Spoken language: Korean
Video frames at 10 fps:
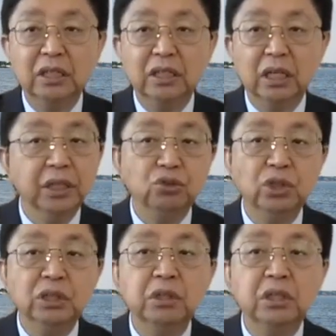근데
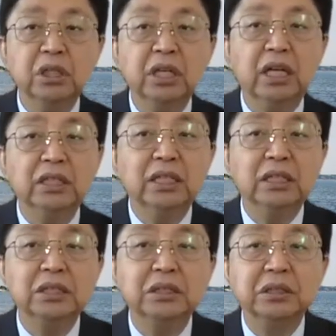주님은 그렇게 하지
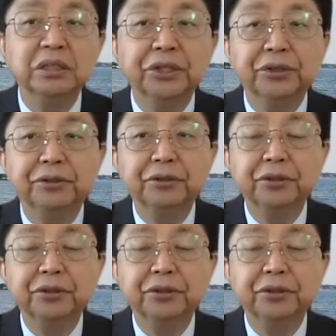않으셨어요.